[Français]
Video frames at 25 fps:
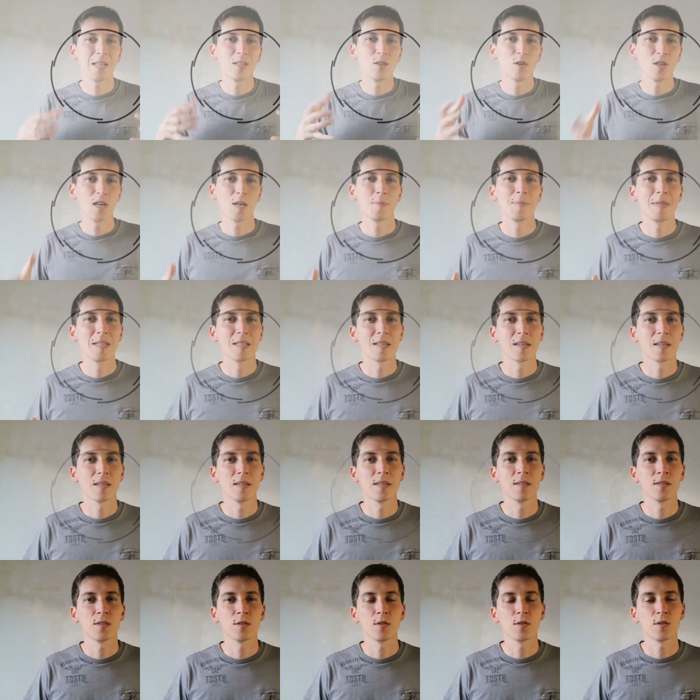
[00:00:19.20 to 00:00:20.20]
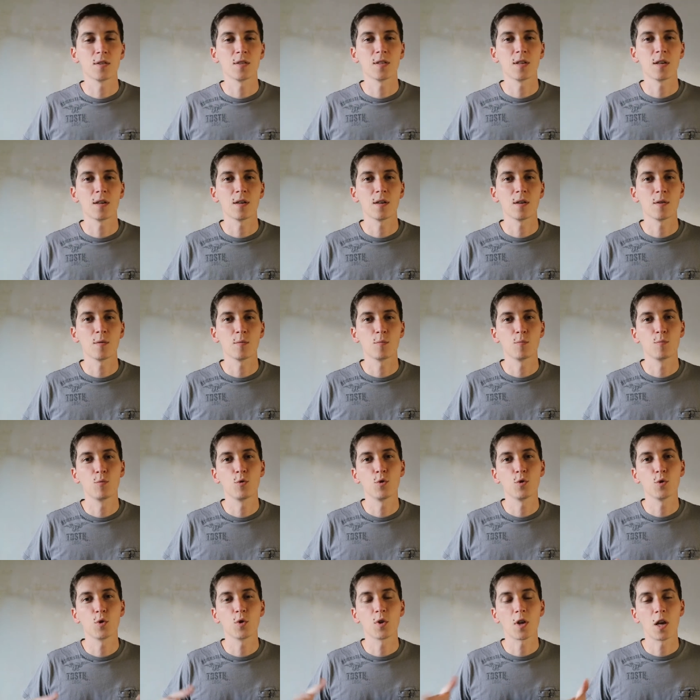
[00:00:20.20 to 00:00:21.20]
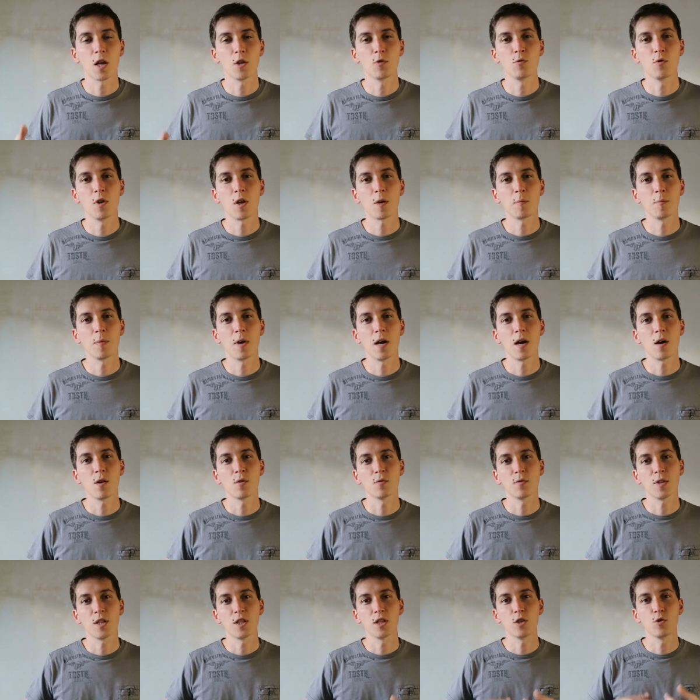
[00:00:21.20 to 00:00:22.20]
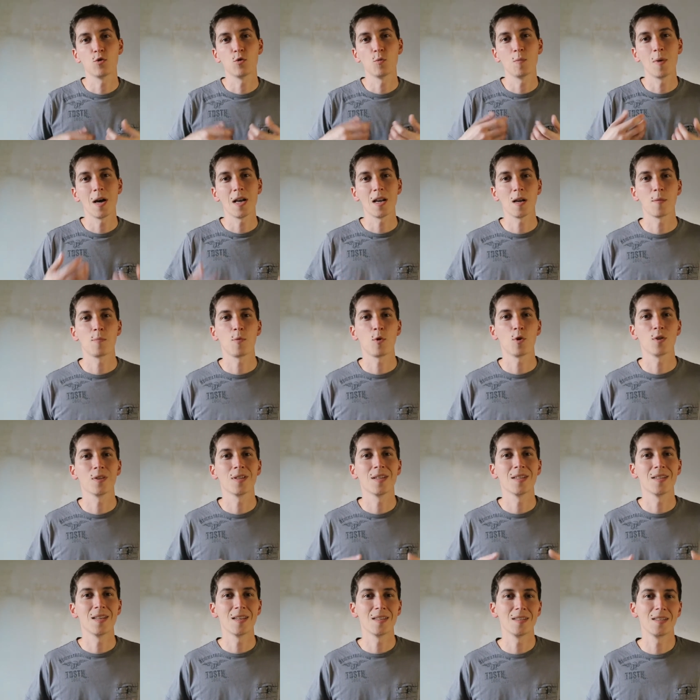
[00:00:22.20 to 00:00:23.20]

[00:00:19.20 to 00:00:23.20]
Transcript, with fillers: pas dans la maîtrise, ça peut se traduire par en fait j'ai du mal à prendre des